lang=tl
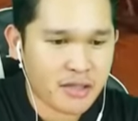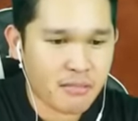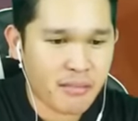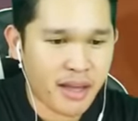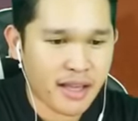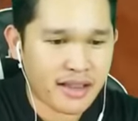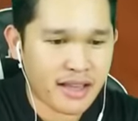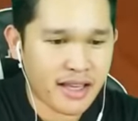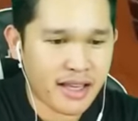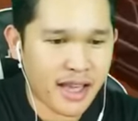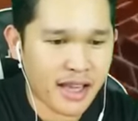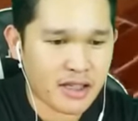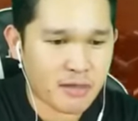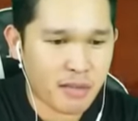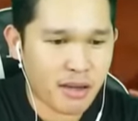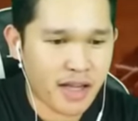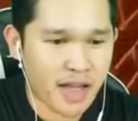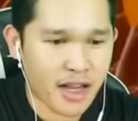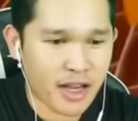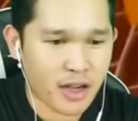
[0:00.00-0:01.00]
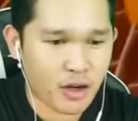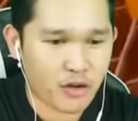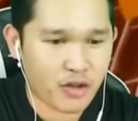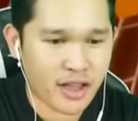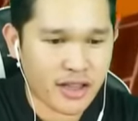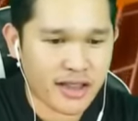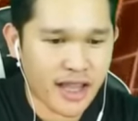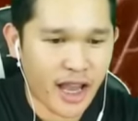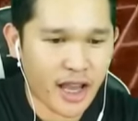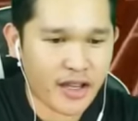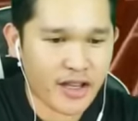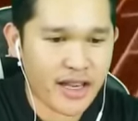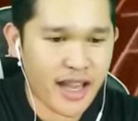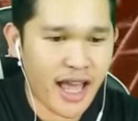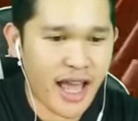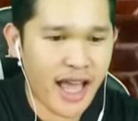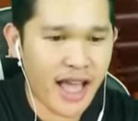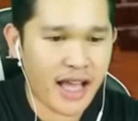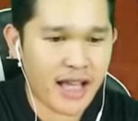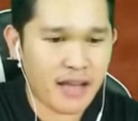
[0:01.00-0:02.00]
matik guys, magkakaroon na tayo
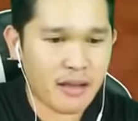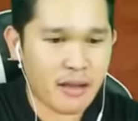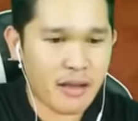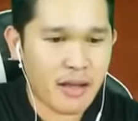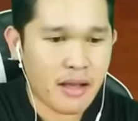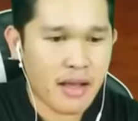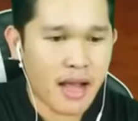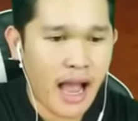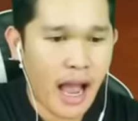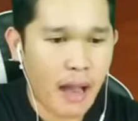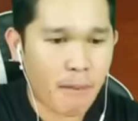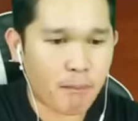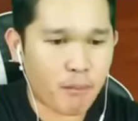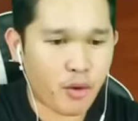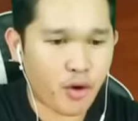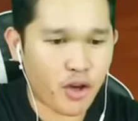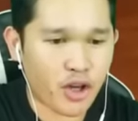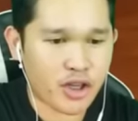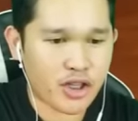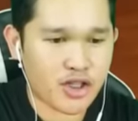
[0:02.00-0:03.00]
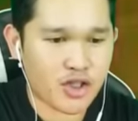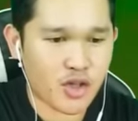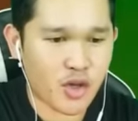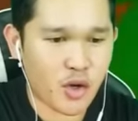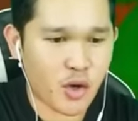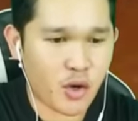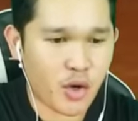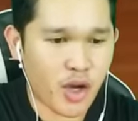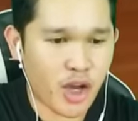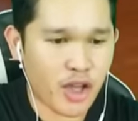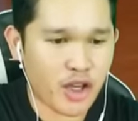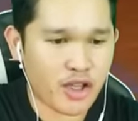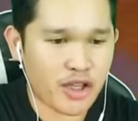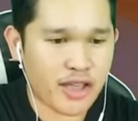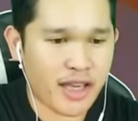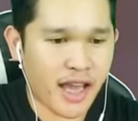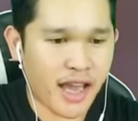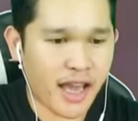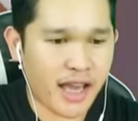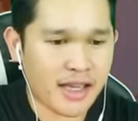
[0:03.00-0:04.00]
ng apoy. So, ayun
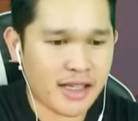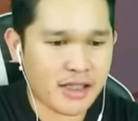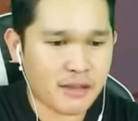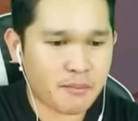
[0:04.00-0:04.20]
guys.